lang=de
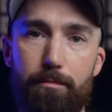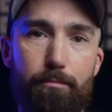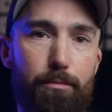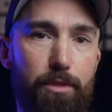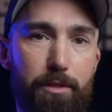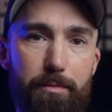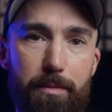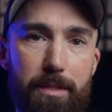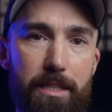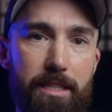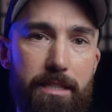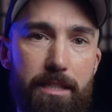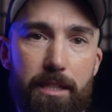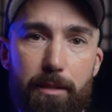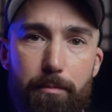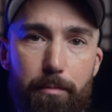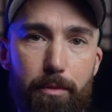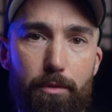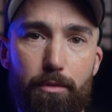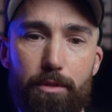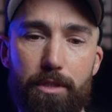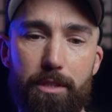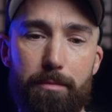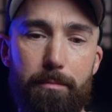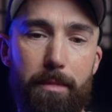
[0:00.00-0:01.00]
muss man das nicht
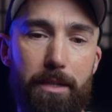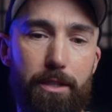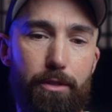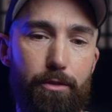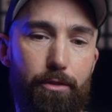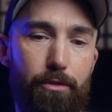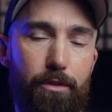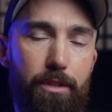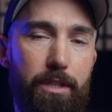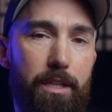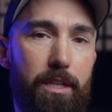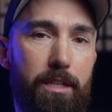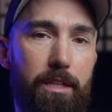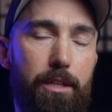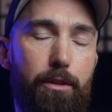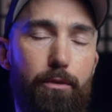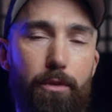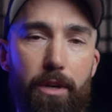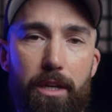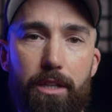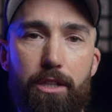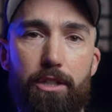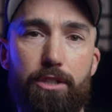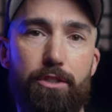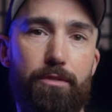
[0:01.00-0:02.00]
benutzen. Man könnte ja
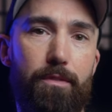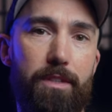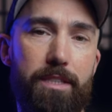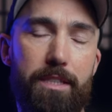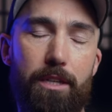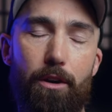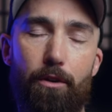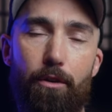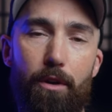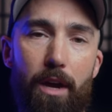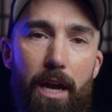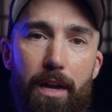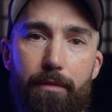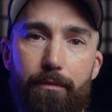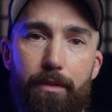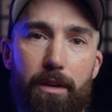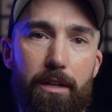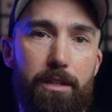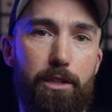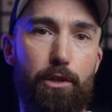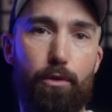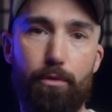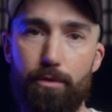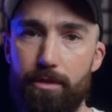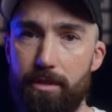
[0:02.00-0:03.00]
theoretisch sowas auch einfach
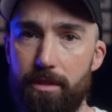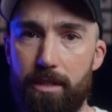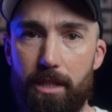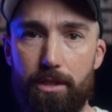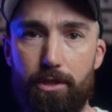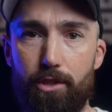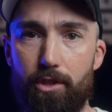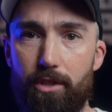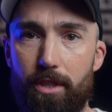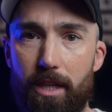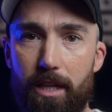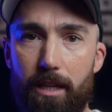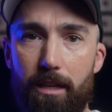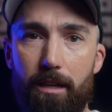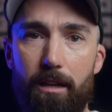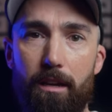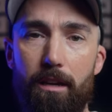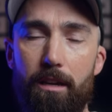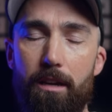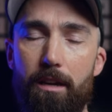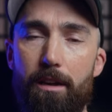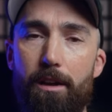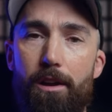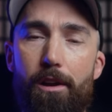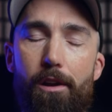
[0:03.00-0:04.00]
in die Hosentasche stecken,
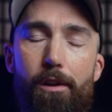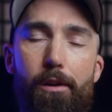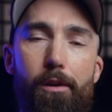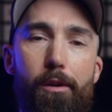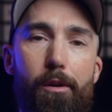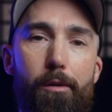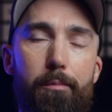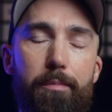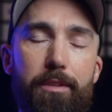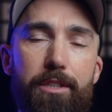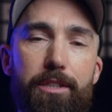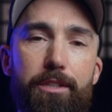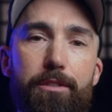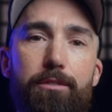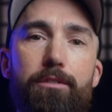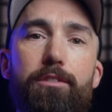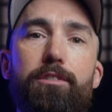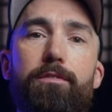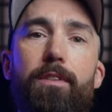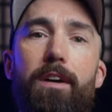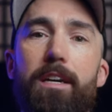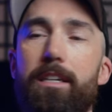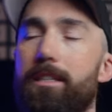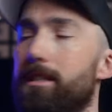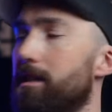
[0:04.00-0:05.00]
äh,
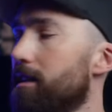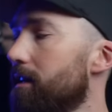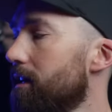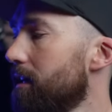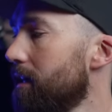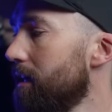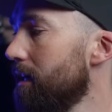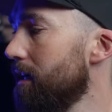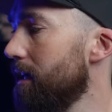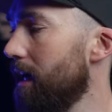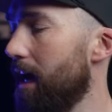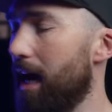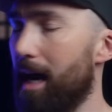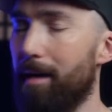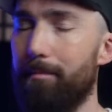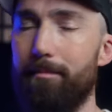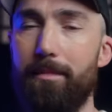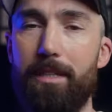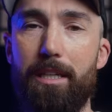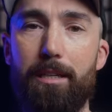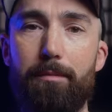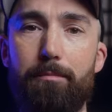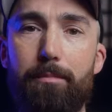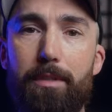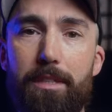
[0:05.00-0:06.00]
beziehungsweise
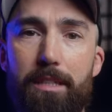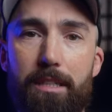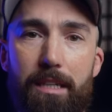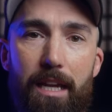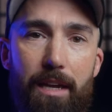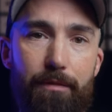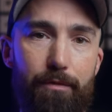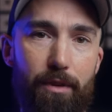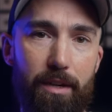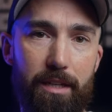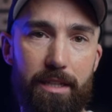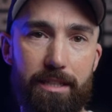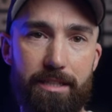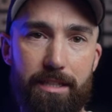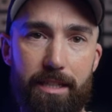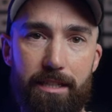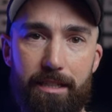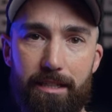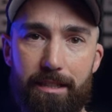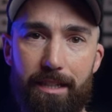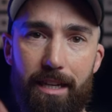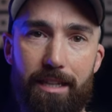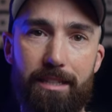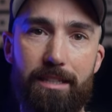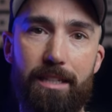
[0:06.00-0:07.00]
am Gimbal dann einfach an der
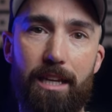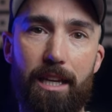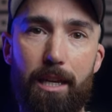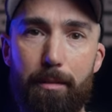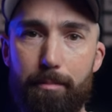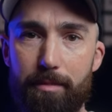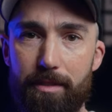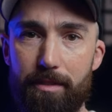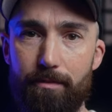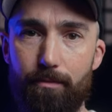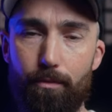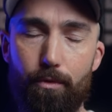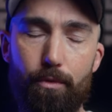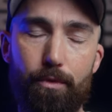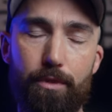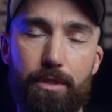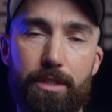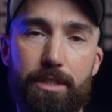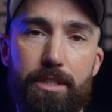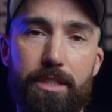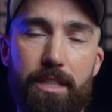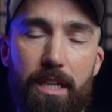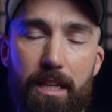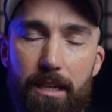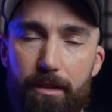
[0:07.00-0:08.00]
Seite dran klipsen, wo
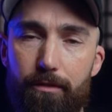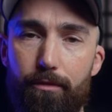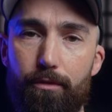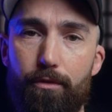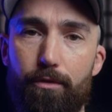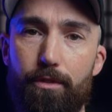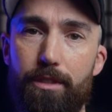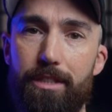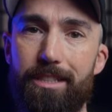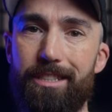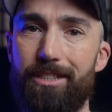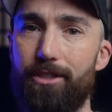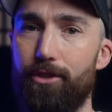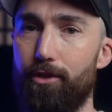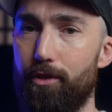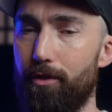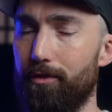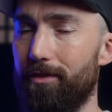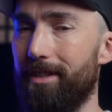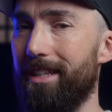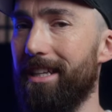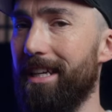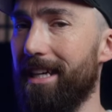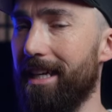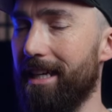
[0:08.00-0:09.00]
das Telefon ist. Das
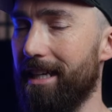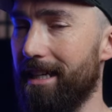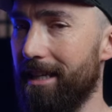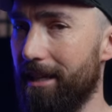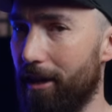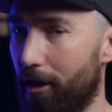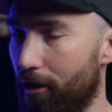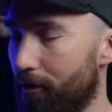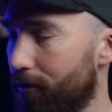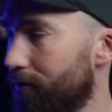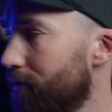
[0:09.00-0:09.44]
dürfte in der Regel auch